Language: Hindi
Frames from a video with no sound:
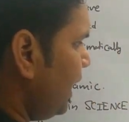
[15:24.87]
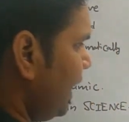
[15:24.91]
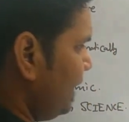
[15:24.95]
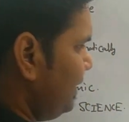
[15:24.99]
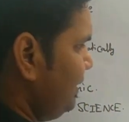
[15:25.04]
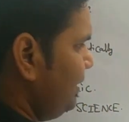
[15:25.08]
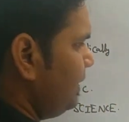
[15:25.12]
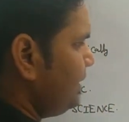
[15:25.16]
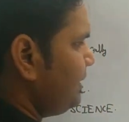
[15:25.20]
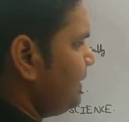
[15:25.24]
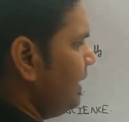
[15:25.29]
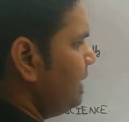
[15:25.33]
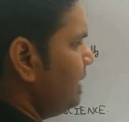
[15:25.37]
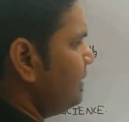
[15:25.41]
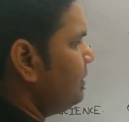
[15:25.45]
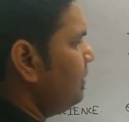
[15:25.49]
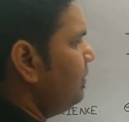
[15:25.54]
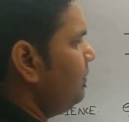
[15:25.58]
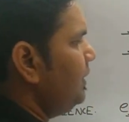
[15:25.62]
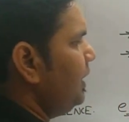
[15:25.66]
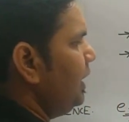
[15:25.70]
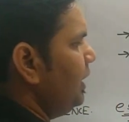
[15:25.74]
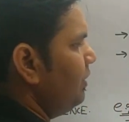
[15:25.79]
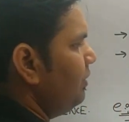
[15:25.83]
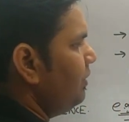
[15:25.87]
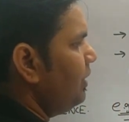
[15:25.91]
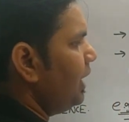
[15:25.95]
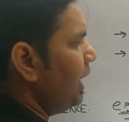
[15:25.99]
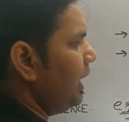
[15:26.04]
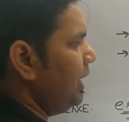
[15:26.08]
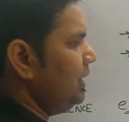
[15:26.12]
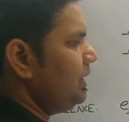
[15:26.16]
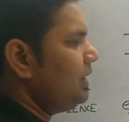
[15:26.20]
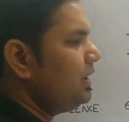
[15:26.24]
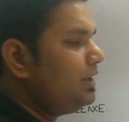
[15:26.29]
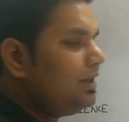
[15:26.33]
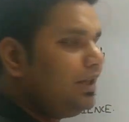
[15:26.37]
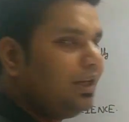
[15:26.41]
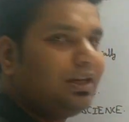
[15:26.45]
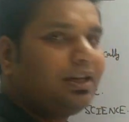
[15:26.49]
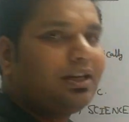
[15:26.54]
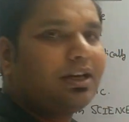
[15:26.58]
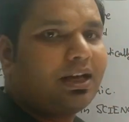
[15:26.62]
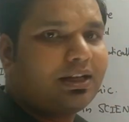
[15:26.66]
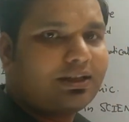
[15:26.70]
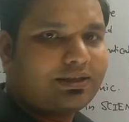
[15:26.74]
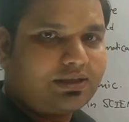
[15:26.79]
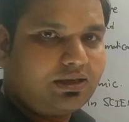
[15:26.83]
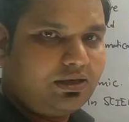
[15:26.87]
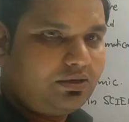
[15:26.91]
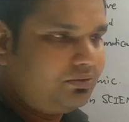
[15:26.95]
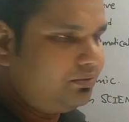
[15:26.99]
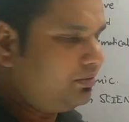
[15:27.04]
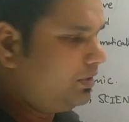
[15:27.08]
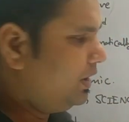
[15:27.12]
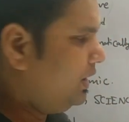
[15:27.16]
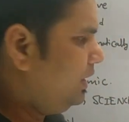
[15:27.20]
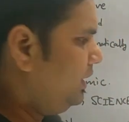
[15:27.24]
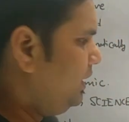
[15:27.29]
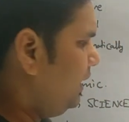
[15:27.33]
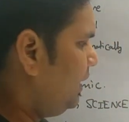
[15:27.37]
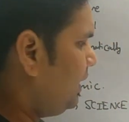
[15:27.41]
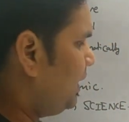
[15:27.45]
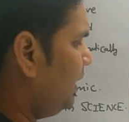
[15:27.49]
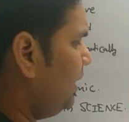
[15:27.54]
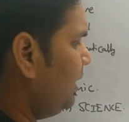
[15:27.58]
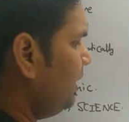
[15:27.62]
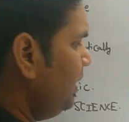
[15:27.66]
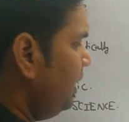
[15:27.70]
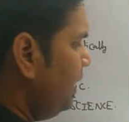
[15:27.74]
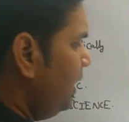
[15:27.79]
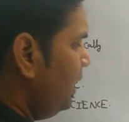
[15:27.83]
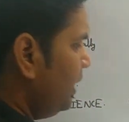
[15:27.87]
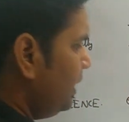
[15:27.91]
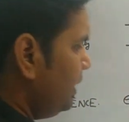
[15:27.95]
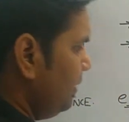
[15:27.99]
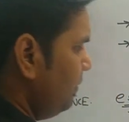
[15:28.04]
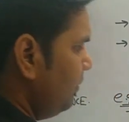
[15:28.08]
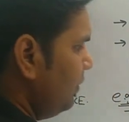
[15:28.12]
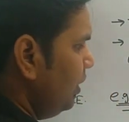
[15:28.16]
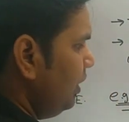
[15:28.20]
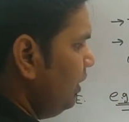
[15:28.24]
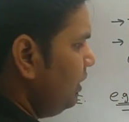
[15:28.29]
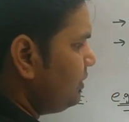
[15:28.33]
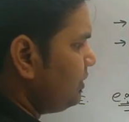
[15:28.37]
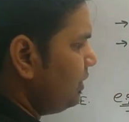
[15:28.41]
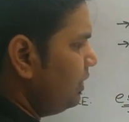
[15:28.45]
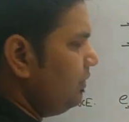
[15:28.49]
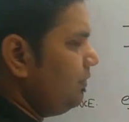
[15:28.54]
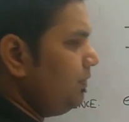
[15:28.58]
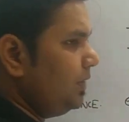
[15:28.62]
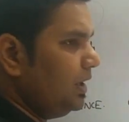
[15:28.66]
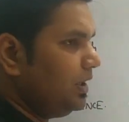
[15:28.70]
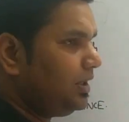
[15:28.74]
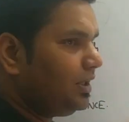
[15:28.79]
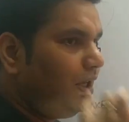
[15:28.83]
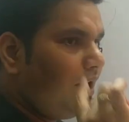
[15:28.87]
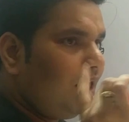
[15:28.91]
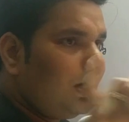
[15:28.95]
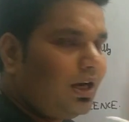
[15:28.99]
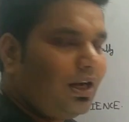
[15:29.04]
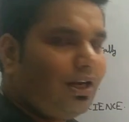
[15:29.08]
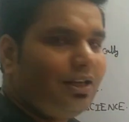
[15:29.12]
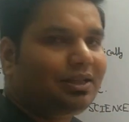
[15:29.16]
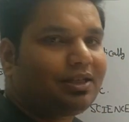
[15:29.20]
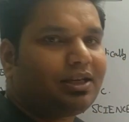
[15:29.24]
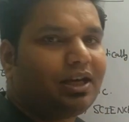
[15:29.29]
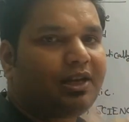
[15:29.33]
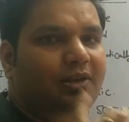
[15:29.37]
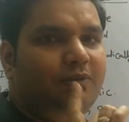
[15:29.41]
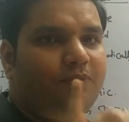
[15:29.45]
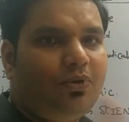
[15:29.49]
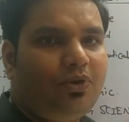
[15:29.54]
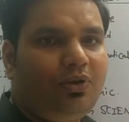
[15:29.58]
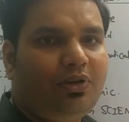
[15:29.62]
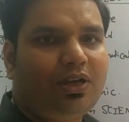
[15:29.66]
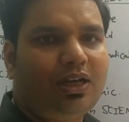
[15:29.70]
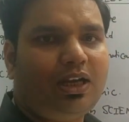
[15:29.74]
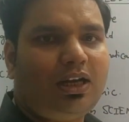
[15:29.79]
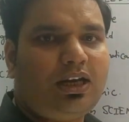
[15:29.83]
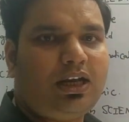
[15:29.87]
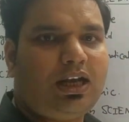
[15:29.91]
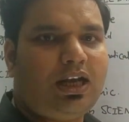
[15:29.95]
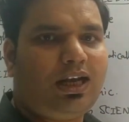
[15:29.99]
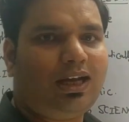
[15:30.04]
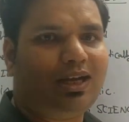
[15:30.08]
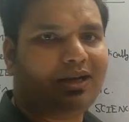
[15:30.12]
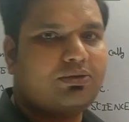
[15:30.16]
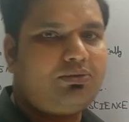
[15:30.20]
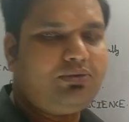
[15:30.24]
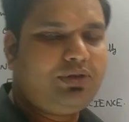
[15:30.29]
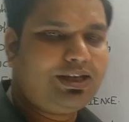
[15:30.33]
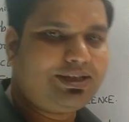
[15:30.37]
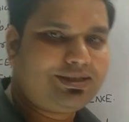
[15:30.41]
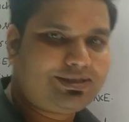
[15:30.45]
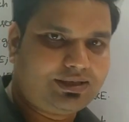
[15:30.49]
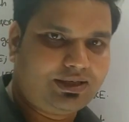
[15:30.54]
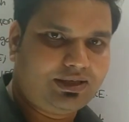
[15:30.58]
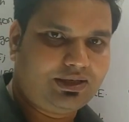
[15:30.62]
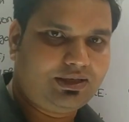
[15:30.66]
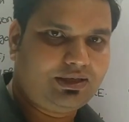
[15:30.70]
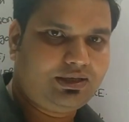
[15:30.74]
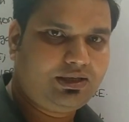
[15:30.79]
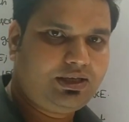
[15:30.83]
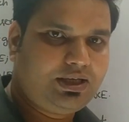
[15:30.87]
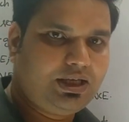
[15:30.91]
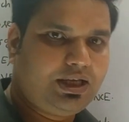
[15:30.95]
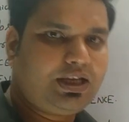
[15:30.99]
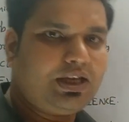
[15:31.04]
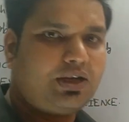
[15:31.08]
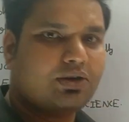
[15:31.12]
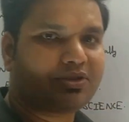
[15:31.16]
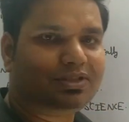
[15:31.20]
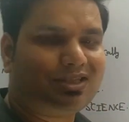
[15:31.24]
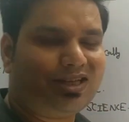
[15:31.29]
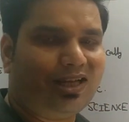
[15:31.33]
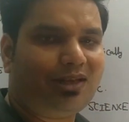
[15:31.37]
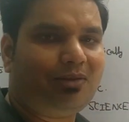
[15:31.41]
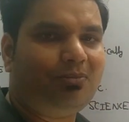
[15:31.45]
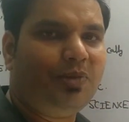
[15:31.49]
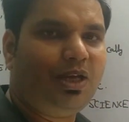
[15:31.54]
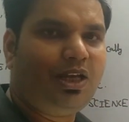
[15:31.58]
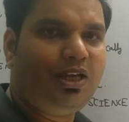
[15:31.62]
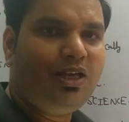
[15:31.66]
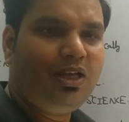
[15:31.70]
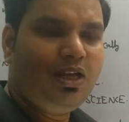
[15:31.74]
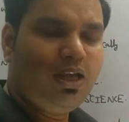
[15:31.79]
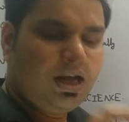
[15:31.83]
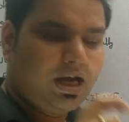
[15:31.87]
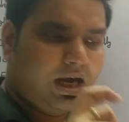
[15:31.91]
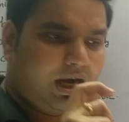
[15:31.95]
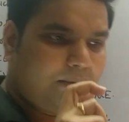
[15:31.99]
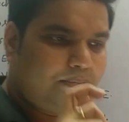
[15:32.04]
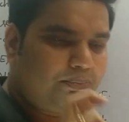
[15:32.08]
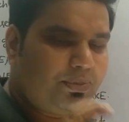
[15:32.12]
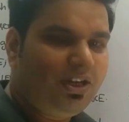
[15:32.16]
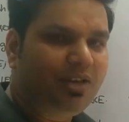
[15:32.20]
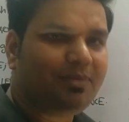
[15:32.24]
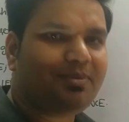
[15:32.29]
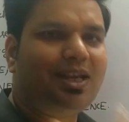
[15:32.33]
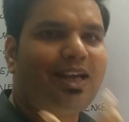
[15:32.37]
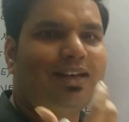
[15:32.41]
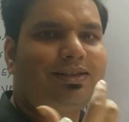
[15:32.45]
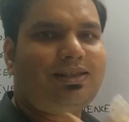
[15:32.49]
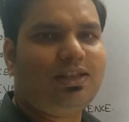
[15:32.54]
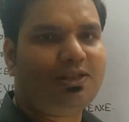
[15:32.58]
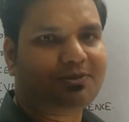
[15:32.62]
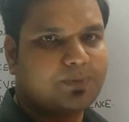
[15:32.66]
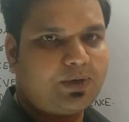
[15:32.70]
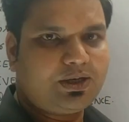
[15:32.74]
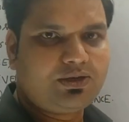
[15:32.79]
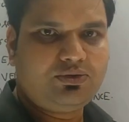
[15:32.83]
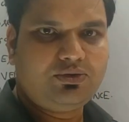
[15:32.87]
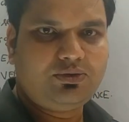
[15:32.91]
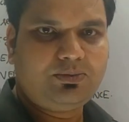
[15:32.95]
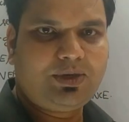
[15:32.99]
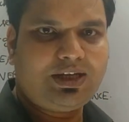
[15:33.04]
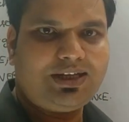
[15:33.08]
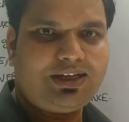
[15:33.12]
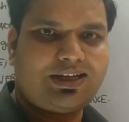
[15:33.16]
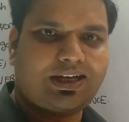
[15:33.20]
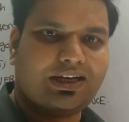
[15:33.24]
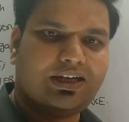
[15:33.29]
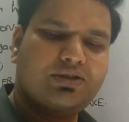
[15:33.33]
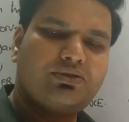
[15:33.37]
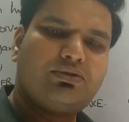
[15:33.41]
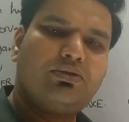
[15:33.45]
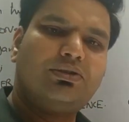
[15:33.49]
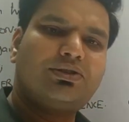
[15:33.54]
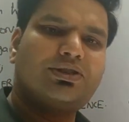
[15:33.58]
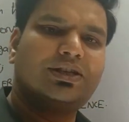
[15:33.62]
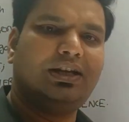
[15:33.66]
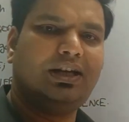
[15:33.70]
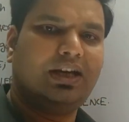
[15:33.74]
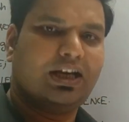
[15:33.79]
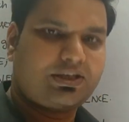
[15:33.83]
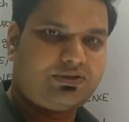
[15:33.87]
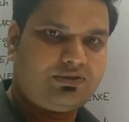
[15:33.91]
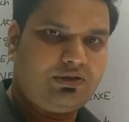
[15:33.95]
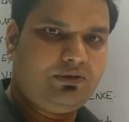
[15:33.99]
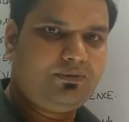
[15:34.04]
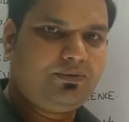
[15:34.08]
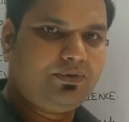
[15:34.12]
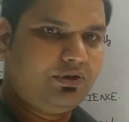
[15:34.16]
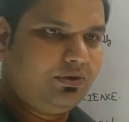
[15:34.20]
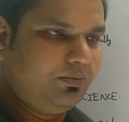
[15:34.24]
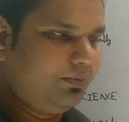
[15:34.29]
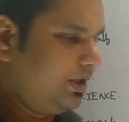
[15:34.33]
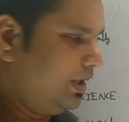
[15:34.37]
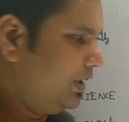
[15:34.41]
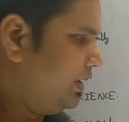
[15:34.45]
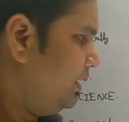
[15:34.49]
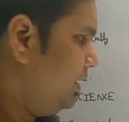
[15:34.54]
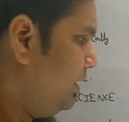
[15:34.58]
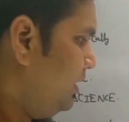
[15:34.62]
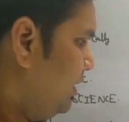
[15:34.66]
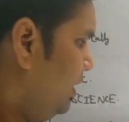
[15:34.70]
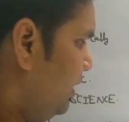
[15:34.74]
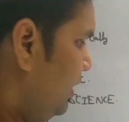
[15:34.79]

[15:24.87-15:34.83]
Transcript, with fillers: एग्जिस्टेंस ऑफ डे और नाइट की दिन रात का होना ठीक है रिवोल्यूशन ऑफ अर्थ की अर्थ का रिवोल्व करना अराउंड द सन ठीक है और साथ में अपनी भी एक्सिस पर घूमना दैट इज ऑल्सो नेचुरल फिनोमिना